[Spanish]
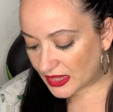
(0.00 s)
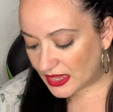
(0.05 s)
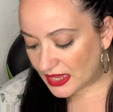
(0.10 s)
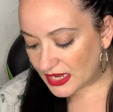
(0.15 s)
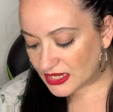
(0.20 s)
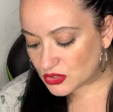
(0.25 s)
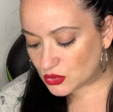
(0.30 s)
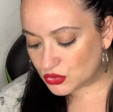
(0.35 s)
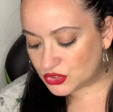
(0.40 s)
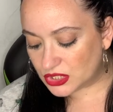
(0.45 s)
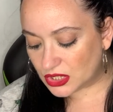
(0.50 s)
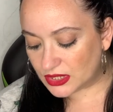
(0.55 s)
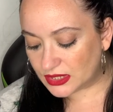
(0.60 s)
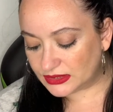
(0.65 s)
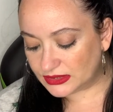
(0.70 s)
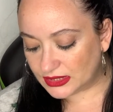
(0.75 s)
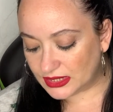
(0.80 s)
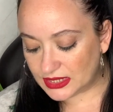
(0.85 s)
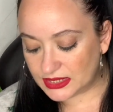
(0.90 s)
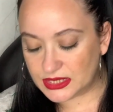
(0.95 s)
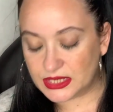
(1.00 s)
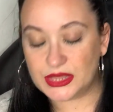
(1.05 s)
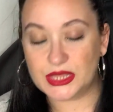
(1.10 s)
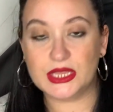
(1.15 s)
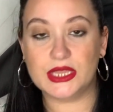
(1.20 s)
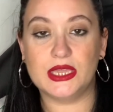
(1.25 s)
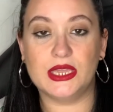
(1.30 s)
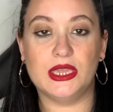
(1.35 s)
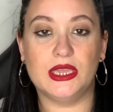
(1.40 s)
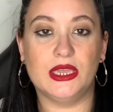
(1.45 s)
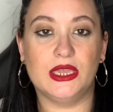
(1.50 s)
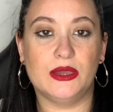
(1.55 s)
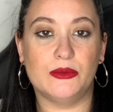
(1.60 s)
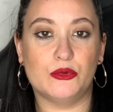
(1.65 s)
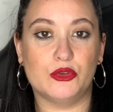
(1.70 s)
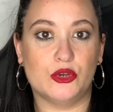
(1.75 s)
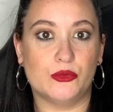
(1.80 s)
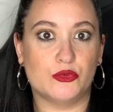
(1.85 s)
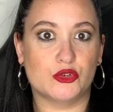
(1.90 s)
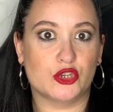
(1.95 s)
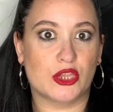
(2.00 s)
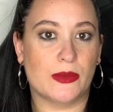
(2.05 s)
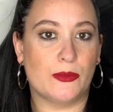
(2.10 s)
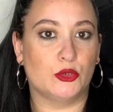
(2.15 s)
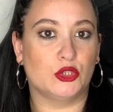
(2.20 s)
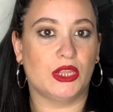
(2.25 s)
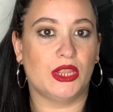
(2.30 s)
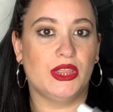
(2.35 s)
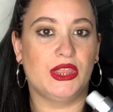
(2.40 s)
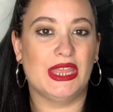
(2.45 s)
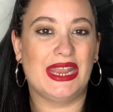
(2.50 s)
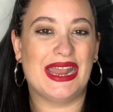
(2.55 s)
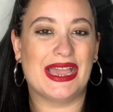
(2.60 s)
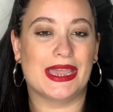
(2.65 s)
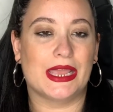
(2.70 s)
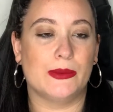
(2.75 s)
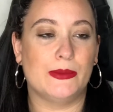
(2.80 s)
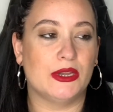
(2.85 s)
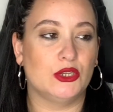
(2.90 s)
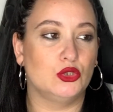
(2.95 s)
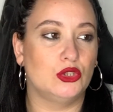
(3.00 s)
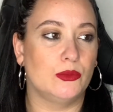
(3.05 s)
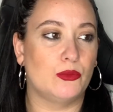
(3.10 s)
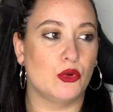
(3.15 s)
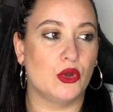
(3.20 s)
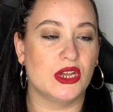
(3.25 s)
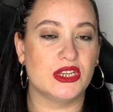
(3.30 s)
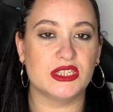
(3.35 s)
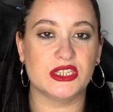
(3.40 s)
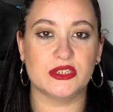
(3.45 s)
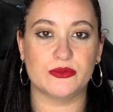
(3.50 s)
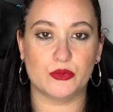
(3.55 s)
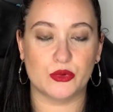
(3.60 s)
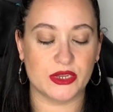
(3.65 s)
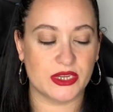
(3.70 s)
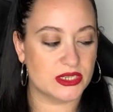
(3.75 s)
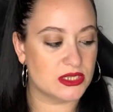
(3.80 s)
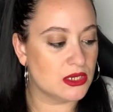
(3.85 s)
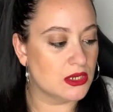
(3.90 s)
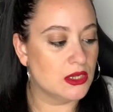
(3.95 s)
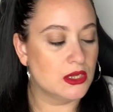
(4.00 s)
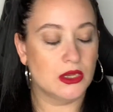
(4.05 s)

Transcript: Escucha gente que dice que, bueno, pues que potencia la crema que tú te pongas después.